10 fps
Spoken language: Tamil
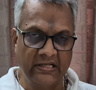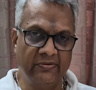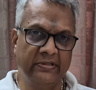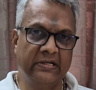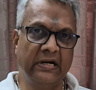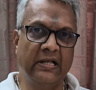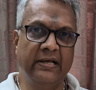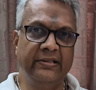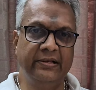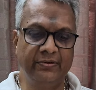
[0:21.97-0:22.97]
இருபத்தி
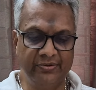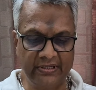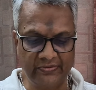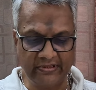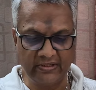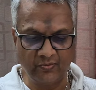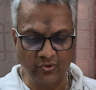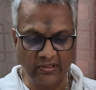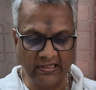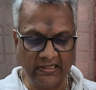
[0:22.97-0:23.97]
நாலாயிரத்தி எண்ணூற்றி இருபத்தி
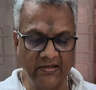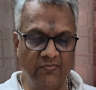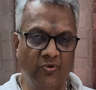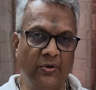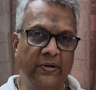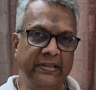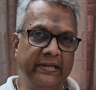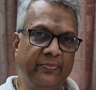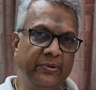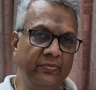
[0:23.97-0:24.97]
மூணுலேயே
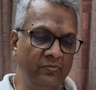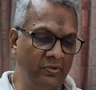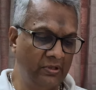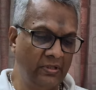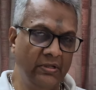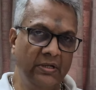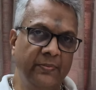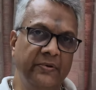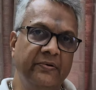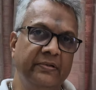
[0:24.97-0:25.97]
முடிவடைந்திருப்பதும்
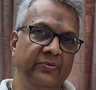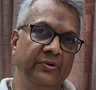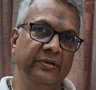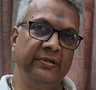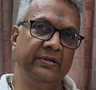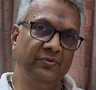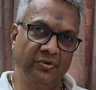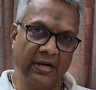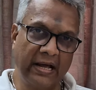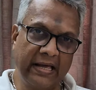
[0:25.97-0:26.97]
நமக்கு வந்து ஒரு
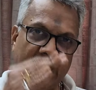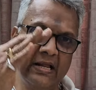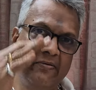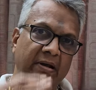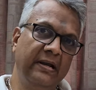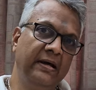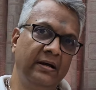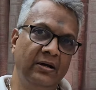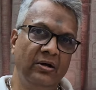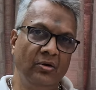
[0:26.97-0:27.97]
ஒரு ஹையர் லெவலில்
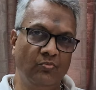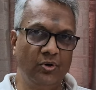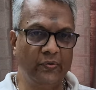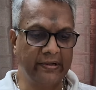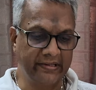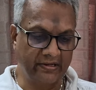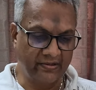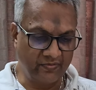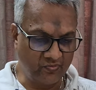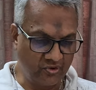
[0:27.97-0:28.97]

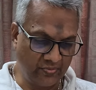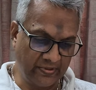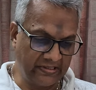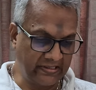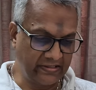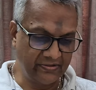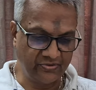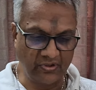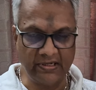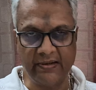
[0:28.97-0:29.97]
முடிவடைந்திருக்கிறதும் குறிப்பிடத்தக்கதுன்னு
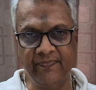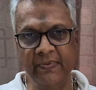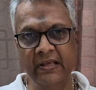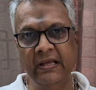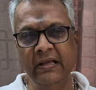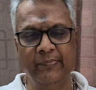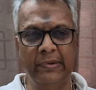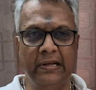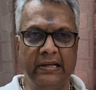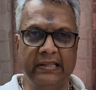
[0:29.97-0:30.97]
சொல்லலாம்
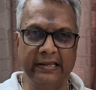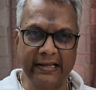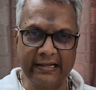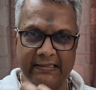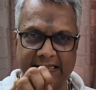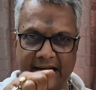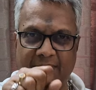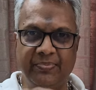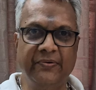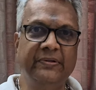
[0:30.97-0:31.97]
மெயினாக இதில் என்ன சார்
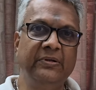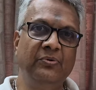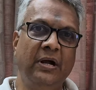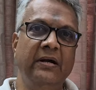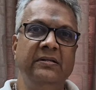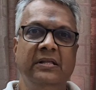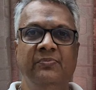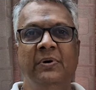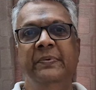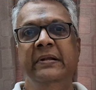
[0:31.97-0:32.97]
அப்போ வந்து ஒரு
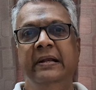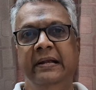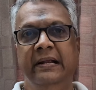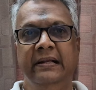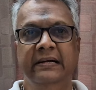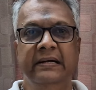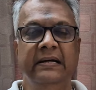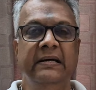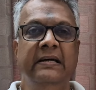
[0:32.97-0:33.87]
அழுத்தம் அப்படின்னு கேட்டிங்கனாக்க